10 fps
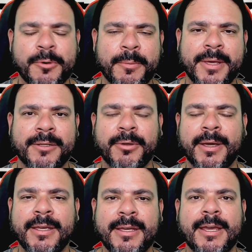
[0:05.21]
momento
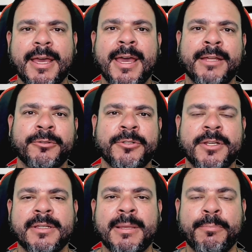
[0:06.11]
aí é a
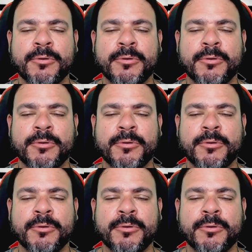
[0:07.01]
notícia da